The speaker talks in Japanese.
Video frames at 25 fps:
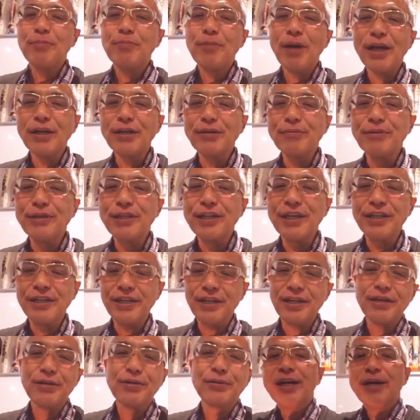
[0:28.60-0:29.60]
ピンバイクみたい
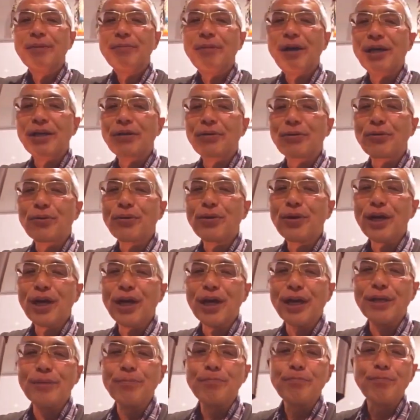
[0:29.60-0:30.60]
で、まあ、世の
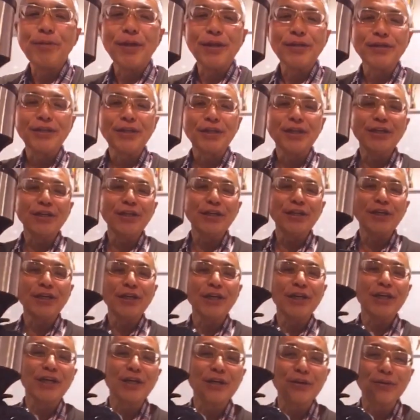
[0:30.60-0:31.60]
中一般的に